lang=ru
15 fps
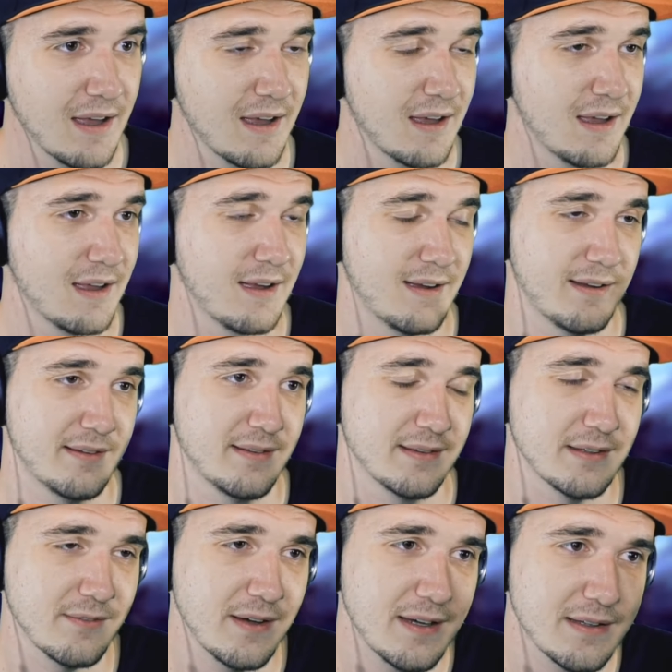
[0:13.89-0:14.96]
Э,
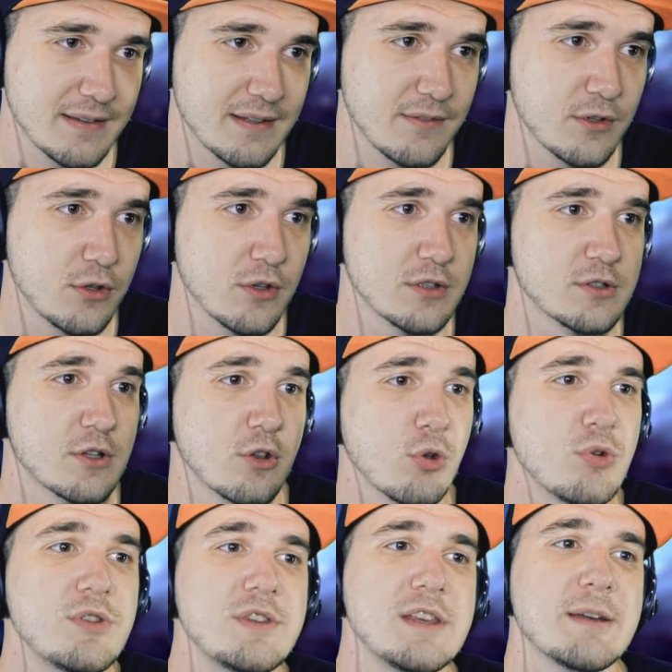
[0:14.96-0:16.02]
называется видос
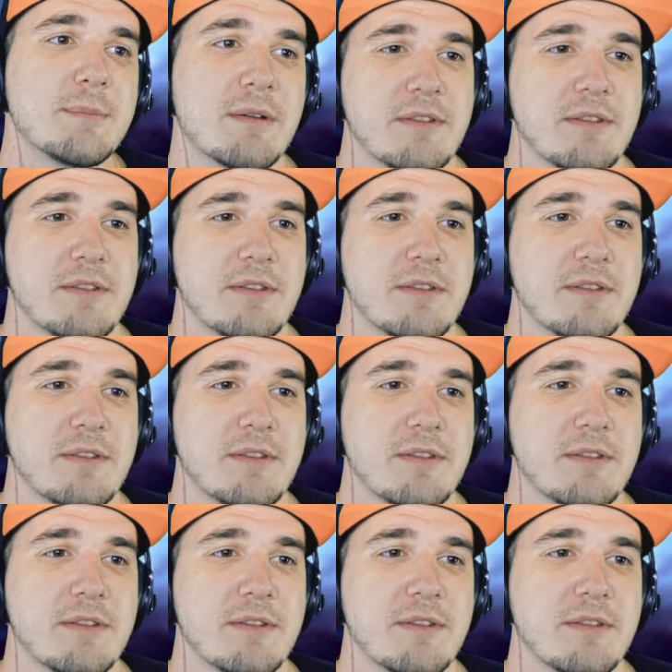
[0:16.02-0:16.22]
«Лунтик.